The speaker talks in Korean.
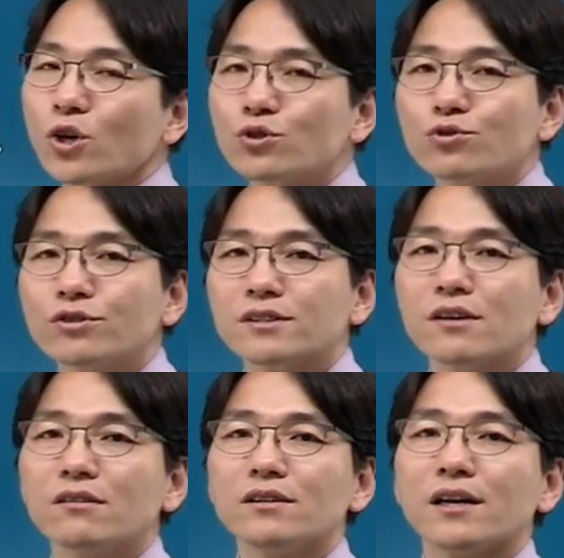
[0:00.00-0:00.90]

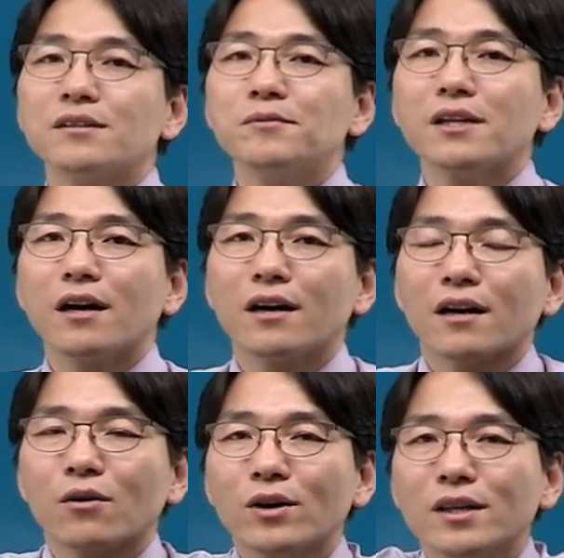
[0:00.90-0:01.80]
저축성
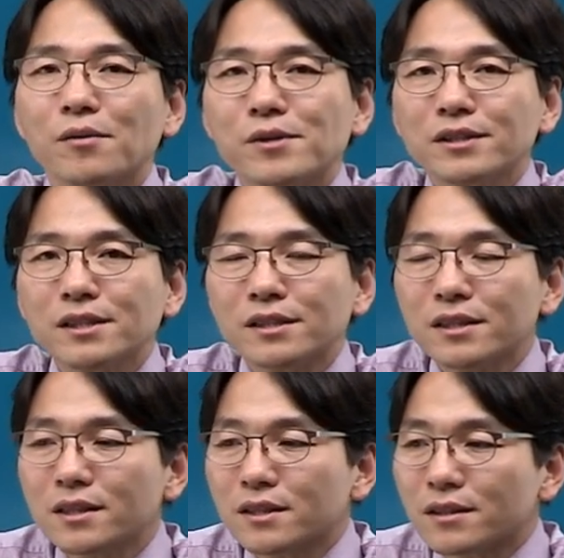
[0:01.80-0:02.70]
예금이다라고 한다면은
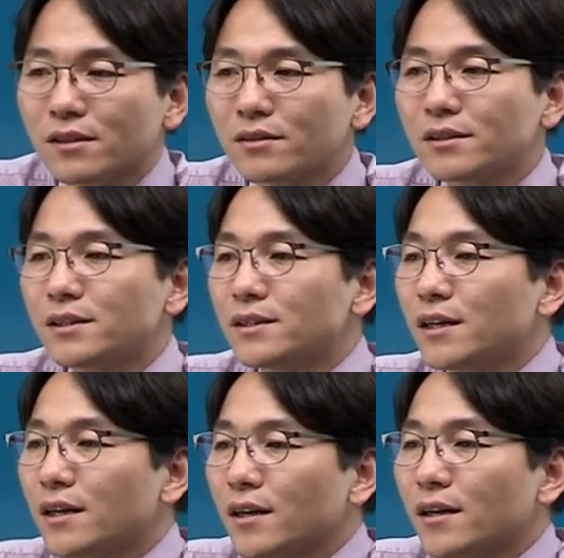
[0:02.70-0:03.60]
이거는
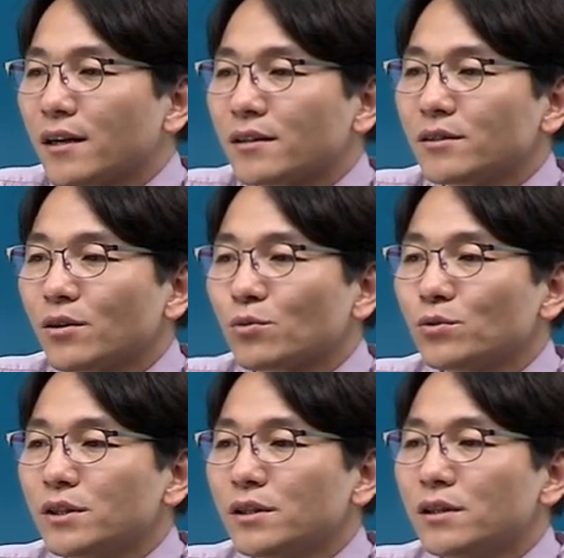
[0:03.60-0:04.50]
이제 그죠?
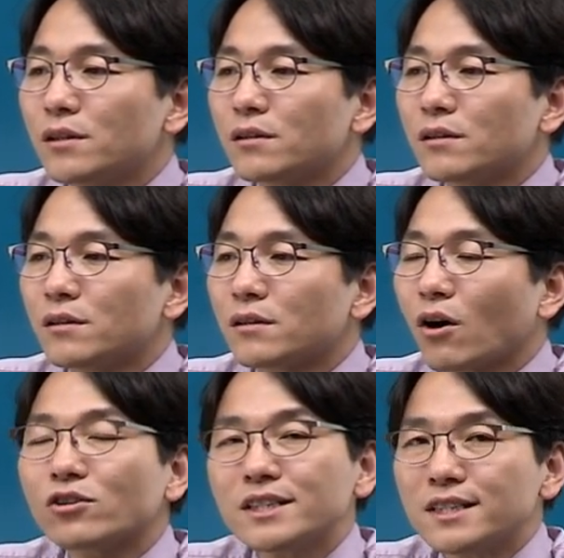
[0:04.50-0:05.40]
돈을 어
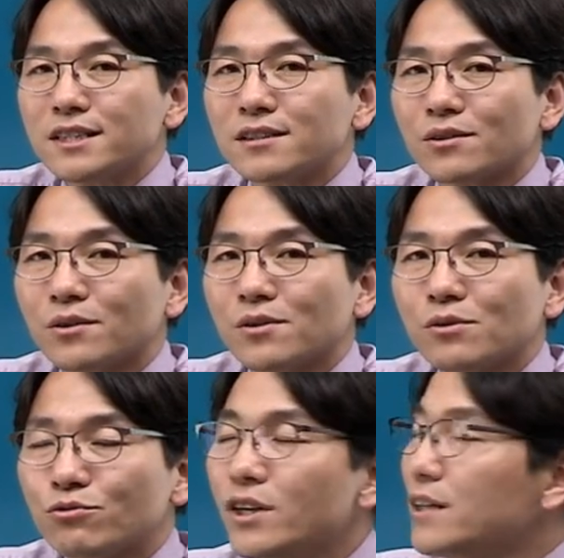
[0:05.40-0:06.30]

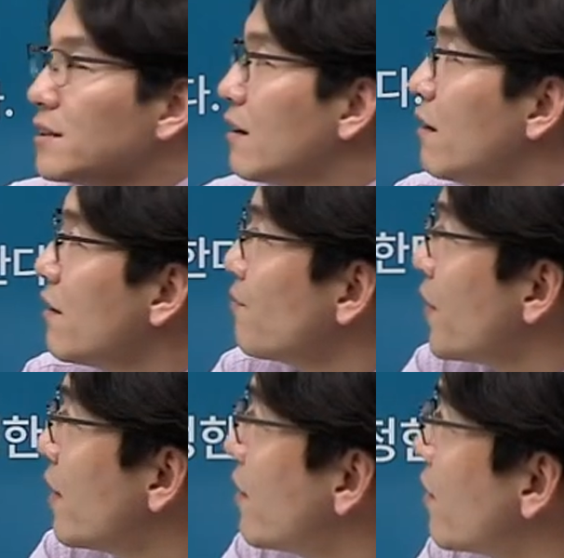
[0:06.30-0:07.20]
거치식으로 불리는 거
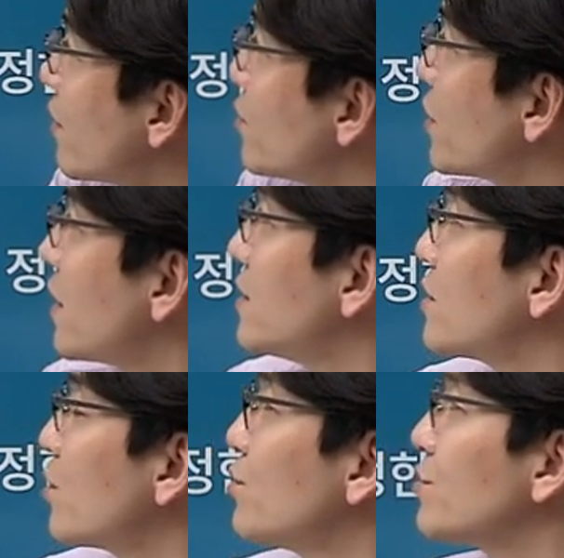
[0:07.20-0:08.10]
이런 걸 우리가 이제
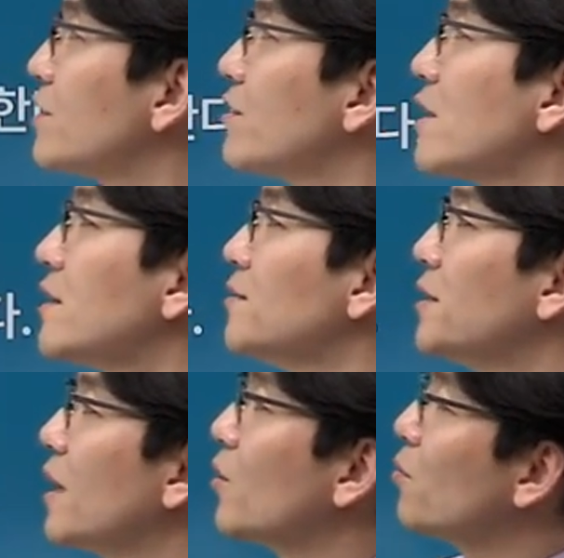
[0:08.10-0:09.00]
저축성
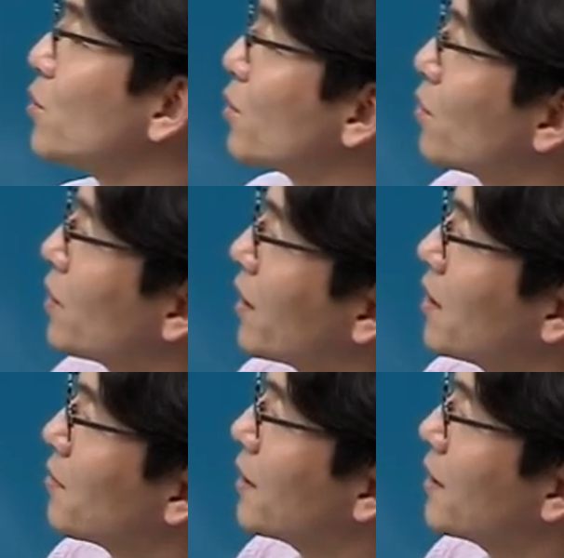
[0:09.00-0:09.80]
예금이라고 보통 얘기를